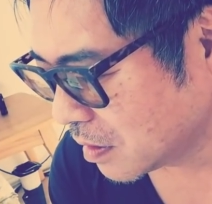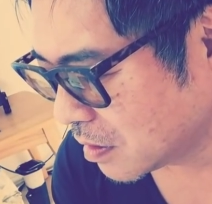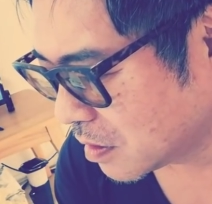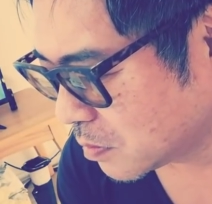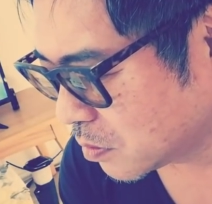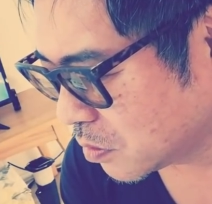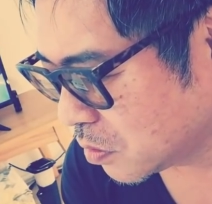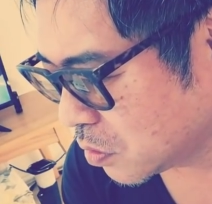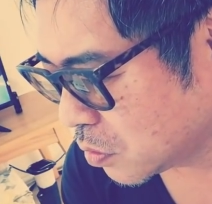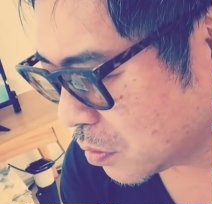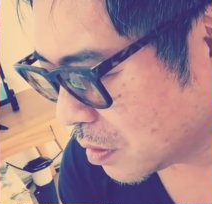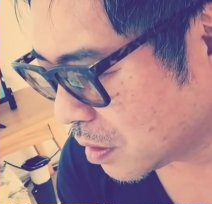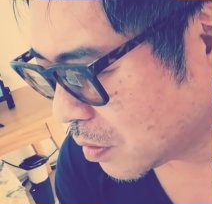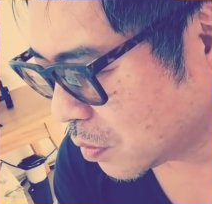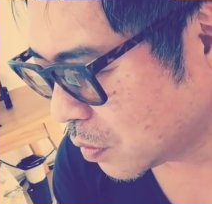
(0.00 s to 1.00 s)
自
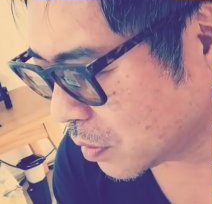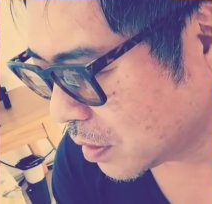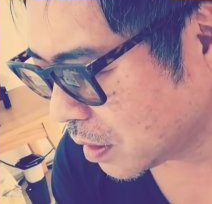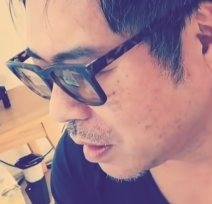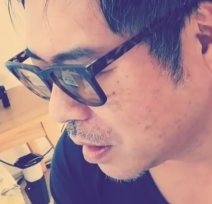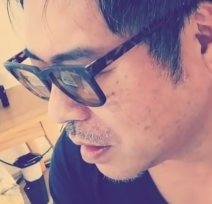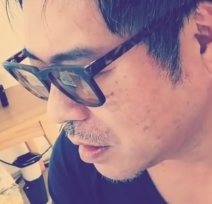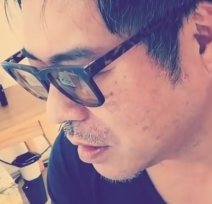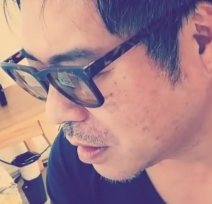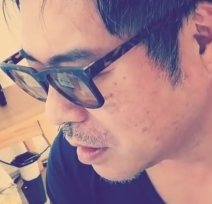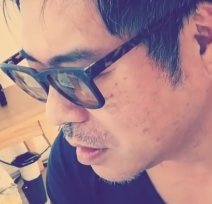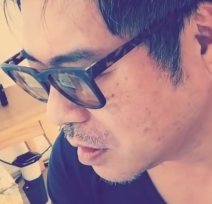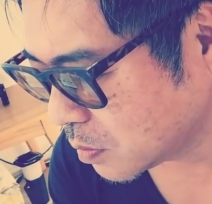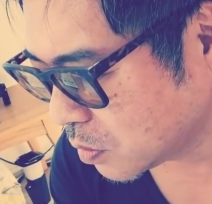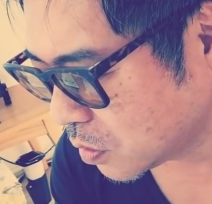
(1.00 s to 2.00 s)
分は法的に
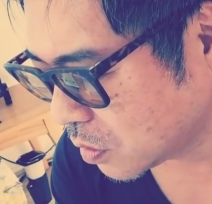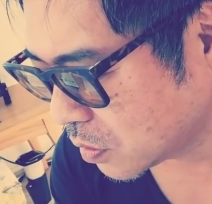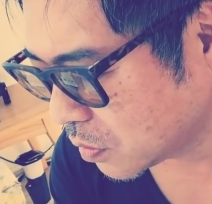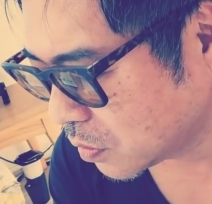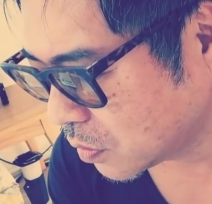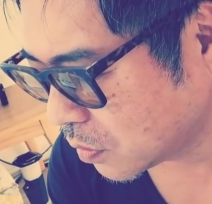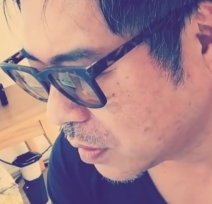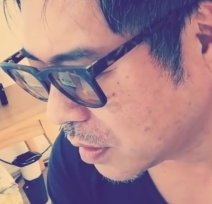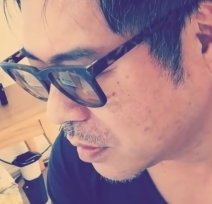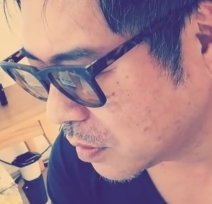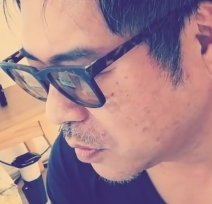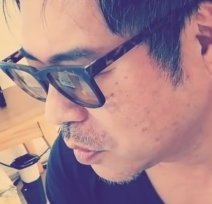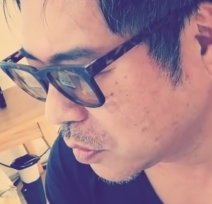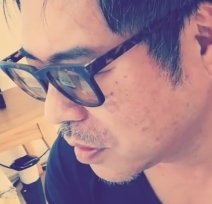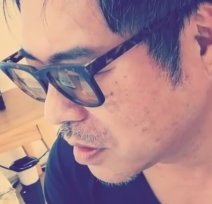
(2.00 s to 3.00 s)
何も
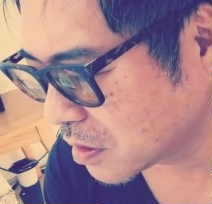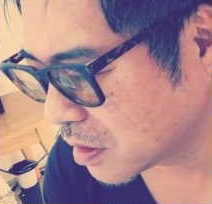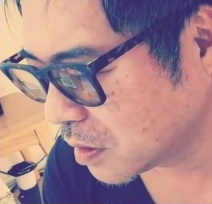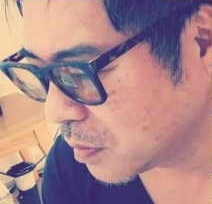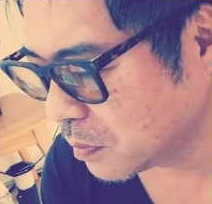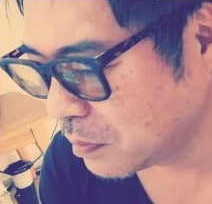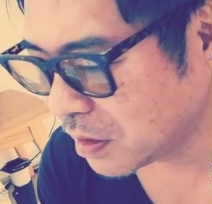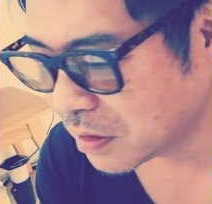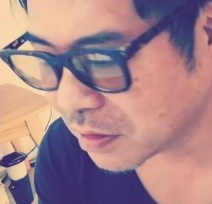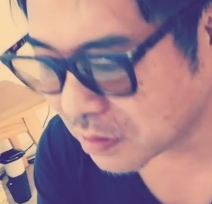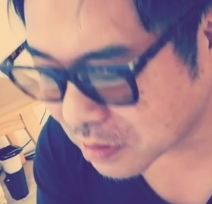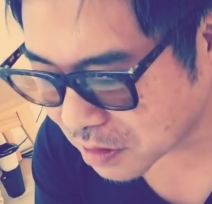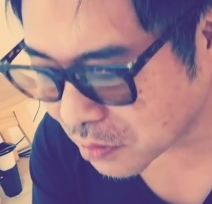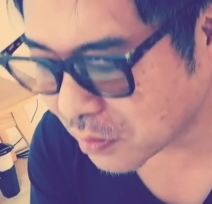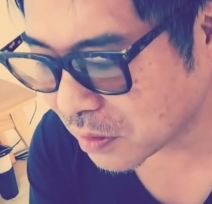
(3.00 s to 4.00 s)
悪いことはしてない。めちゃ
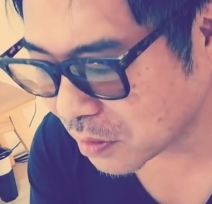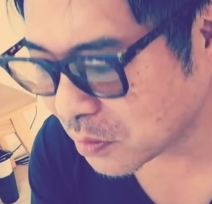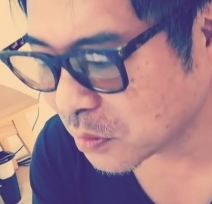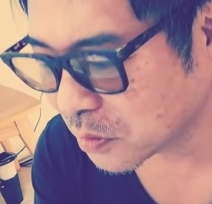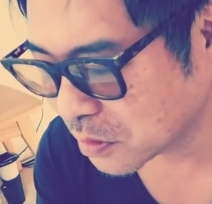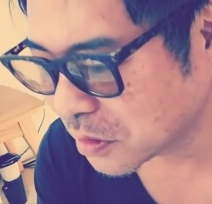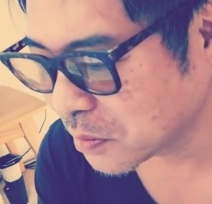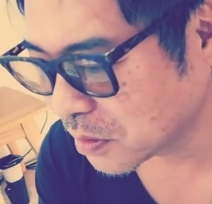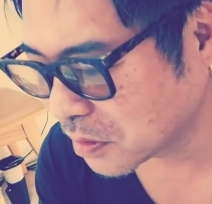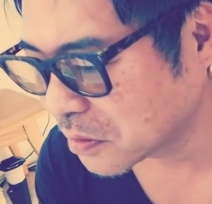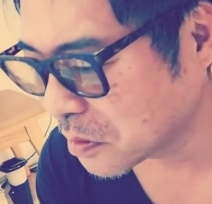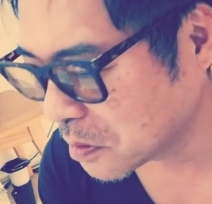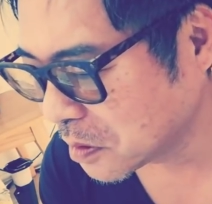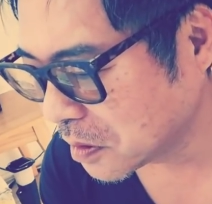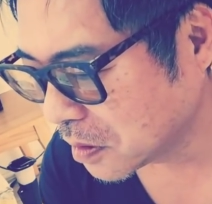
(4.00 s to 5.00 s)
くちゃ悪いことしてま
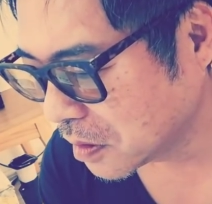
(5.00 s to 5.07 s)
すよ。